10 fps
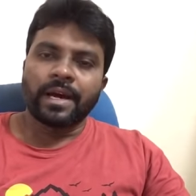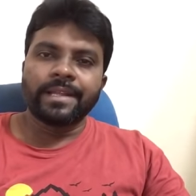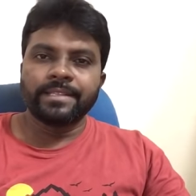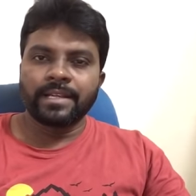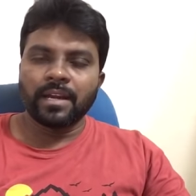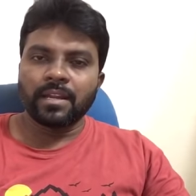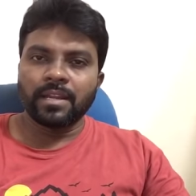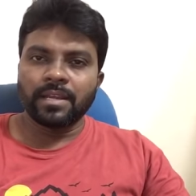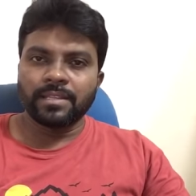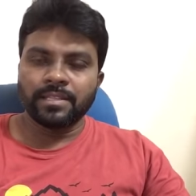
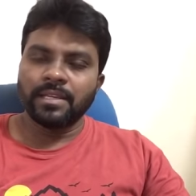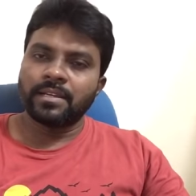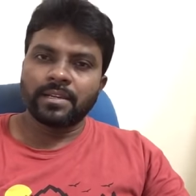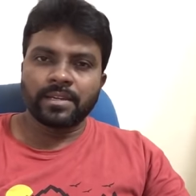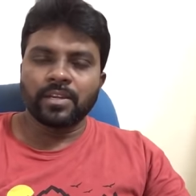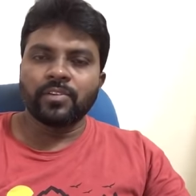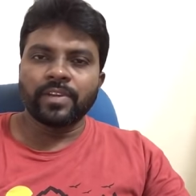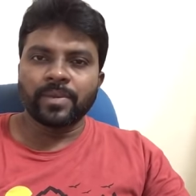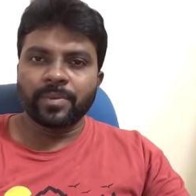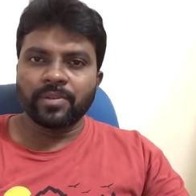అధికారులైతే రెండు
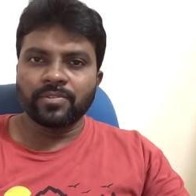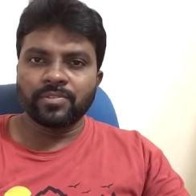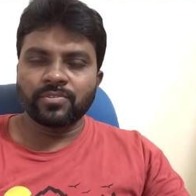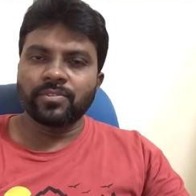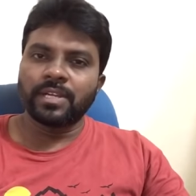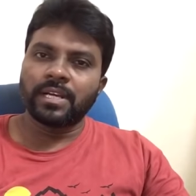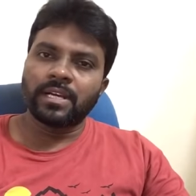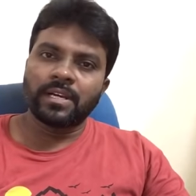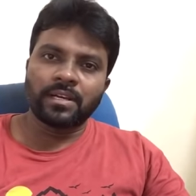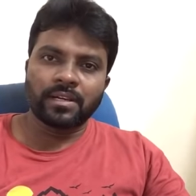వైపుల నుంచి కూడా
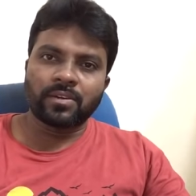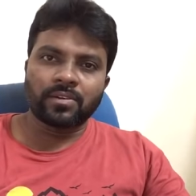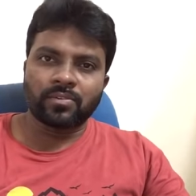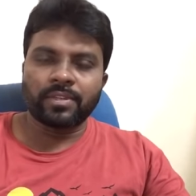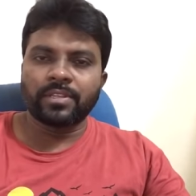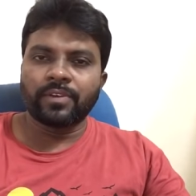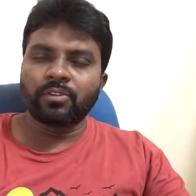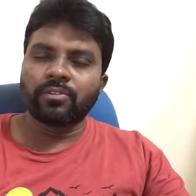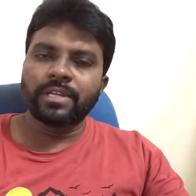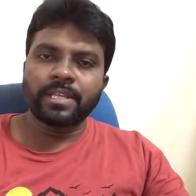
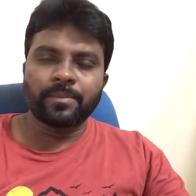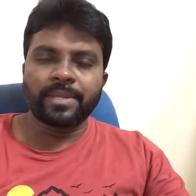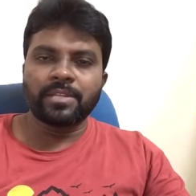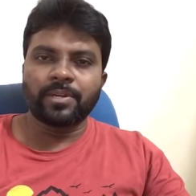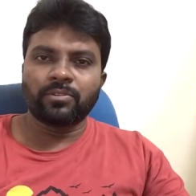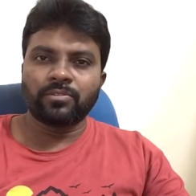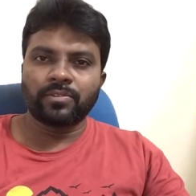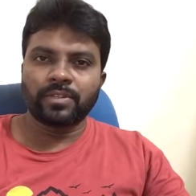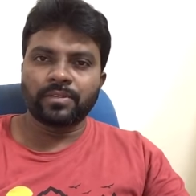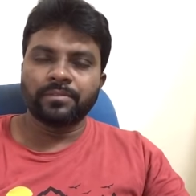కొంతవరకు అయితే ఇబ్బంది పడుతూ
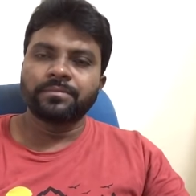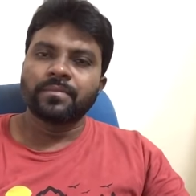ఉన్నారు